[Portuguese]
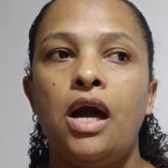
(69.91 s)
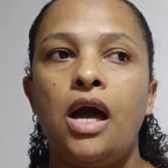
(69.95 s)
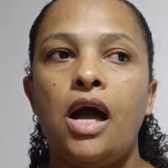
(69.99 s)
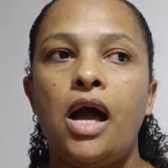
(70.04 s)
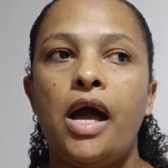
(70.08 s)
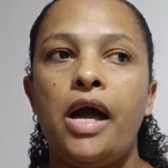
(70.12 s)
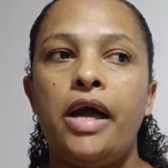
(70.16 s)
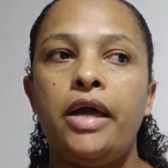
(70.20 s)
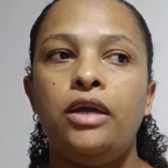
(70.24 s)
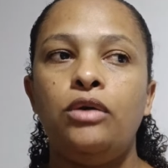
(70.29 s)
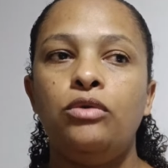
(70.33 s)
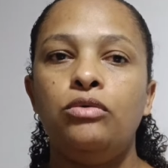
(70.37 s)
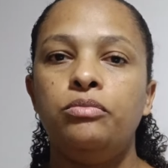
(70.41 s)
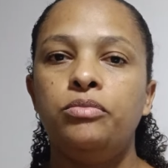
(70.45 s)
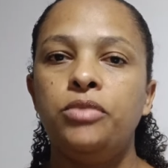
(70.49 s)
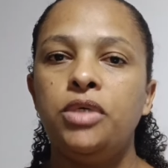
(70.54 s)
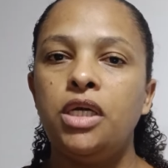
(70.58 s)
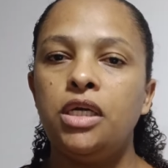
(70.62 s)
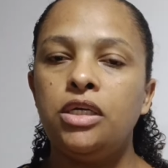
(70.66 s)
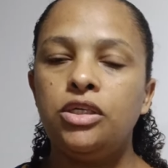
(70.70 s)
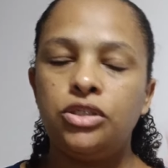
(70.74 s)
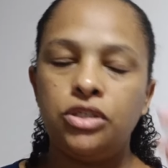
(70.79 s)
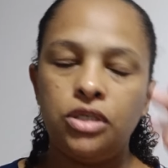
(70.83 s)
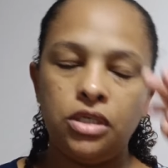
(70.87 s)
Aí, eu,
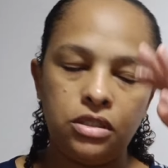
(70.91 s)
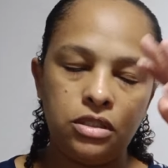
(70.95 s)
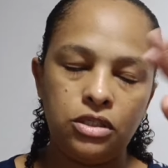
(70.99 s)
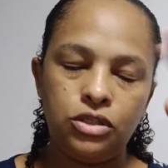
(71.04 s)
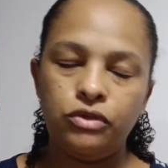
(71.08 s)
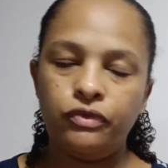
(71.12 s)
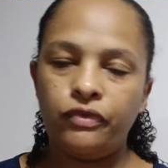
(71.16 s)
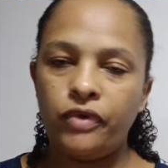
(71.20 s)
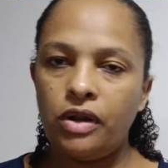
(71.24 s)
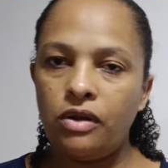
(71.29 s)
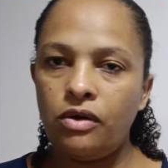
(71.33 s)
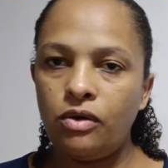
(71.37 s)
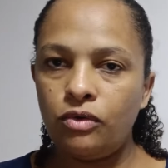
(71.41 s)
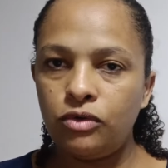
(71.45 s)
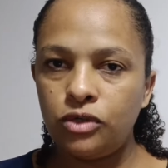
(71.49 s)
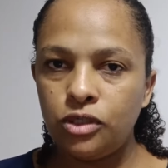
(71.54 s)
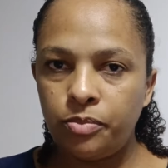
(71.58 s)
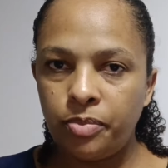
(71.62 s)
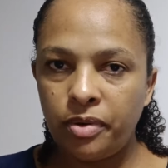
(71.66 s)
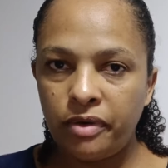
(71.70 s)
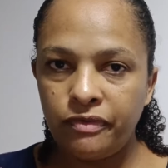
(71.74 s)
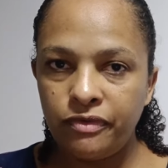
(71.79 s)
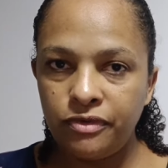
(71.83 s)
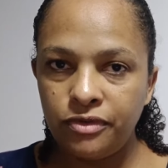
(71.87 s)
minha gente, deixa eu falar uma coisa
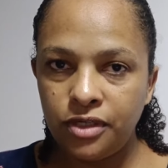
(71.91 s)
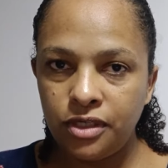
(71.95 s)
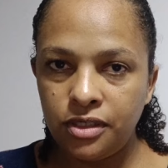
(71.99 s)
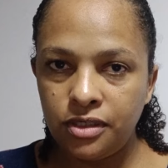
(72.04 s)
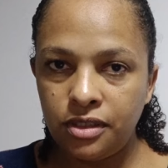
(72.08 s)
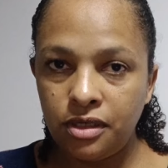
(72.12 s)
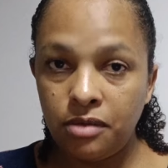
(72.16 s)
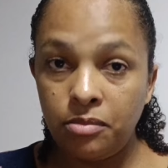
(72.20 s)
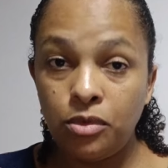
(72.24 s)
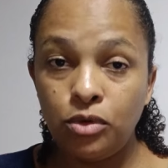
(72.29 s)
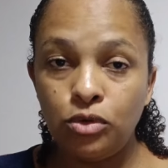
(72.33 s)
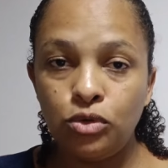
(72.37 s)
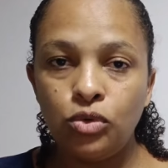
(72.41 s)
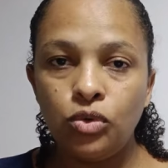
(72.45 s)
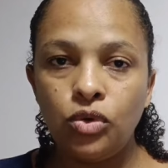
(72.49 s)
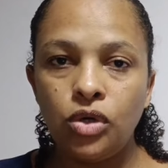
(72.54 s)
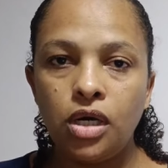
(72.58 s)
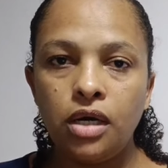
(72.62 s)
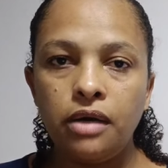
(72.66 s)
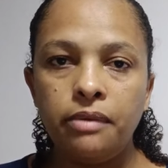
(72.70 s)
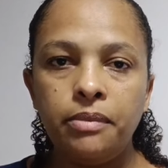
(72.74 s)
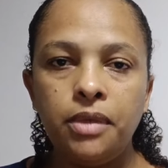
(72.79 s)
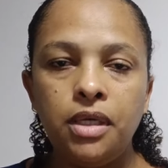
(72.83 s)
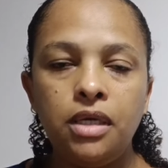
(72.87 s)
para vocês também. Eu tô
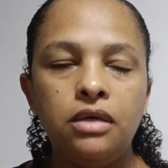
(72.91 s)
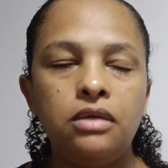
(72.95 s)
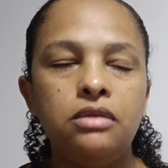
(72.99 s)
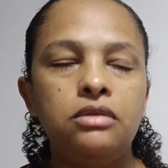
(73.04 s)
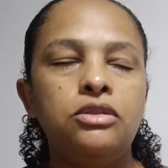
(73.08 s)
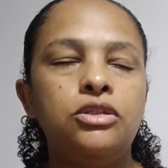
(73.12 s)
caminhando,